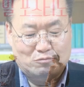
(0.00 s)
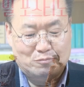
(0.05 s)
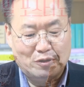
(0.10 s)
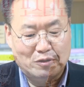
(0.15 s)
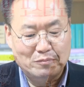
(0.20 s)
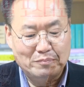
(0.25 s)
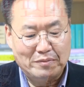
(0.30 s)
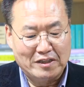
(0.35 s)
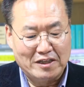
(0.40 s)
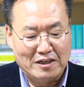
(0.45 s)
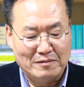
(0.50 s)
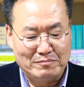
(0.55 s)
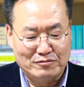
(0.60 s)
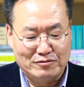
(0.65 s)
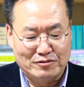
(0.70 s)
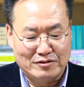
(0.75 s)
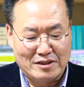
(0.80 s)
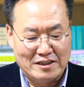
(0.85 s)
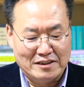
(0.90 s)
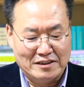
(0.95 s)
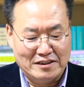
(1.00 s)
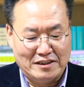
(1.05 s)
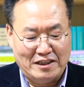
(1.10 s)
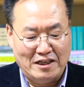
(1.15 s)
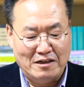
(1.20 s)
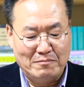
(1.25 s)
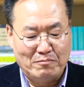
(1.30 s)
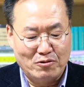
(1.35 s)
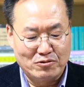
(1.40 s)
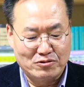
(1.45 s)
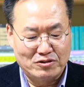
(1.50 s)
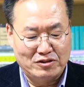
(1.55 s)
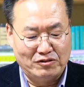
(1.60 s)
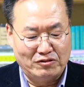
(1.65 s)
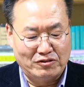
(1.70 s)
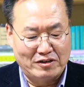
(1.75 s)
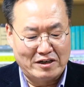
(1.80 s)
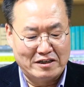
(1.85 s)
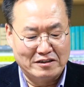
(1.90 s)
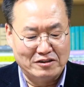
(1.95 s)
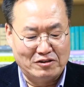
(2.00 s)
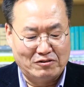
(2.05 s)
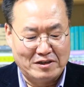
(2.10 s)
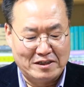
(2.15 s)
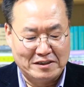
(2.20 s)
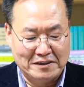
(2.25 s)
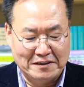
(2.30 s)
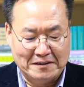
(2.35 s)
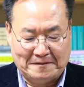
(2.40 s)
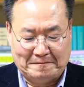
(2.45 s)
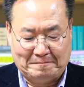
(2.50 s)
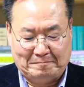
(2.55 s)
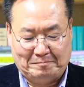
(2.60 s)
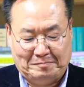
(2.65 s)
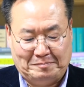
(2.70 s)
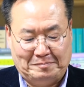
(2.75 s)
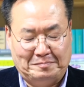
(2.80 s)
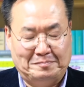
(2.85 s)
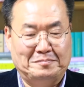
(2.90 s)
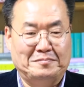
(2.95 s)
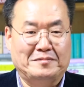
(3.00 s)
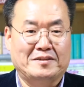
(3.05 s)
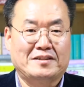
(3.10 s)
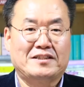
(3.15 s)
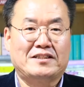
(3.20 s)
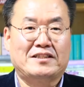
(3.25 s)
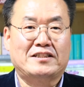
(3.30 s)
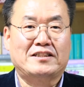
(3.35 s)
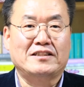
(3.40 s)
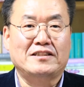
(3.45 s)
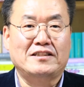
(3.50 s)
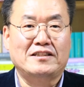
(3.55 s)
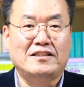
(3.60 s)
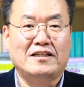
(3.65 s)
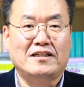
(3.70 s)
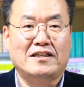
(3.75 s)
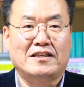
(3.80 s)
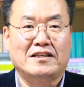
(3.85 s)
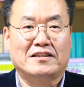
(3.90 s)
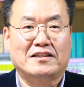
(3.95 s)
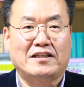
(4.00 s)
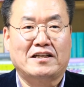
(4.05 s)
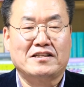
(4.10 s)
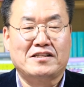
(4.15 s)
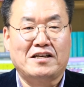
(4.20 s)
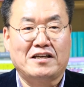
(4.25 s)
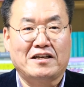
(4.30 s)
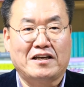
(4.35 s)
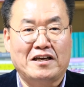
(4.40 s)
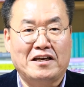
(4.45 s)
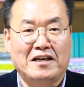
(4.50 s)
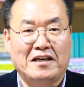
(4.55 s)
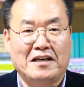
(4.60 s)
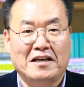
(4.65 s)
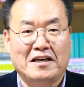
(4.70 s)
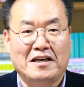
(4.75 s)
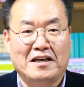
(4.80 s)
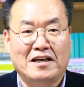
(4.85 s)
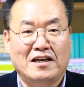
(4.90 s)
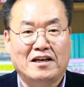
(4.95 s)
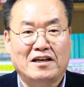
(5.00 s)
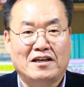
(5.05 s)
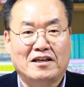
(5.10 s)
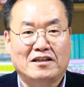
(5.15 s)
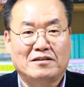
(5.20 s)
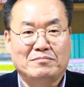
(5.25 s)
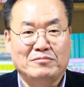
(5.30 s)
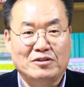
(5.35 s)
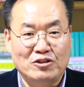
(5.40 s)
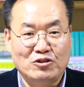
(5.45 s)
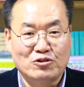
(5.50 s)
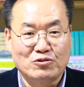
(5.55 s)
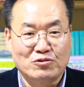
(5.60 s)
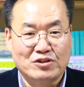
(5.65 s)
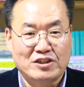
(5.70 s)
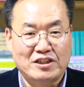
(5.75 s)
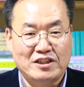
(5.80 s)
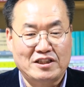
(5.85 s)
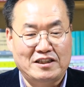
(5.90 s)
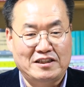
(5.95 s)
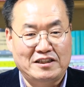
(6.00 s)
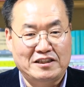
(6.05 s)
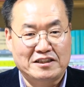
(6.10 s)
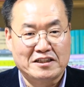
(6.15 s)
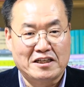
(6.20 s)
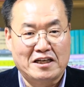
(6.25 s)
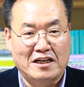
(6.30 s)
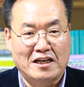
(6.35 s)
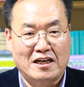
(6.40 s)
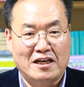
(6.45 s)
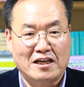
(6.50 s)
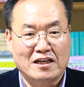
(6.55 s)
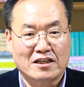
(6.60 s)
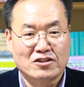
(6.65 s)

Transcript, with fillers: 우편 배달부라는 일포스티노라는 영화는 음, 칠레 태생의 민중 시인이자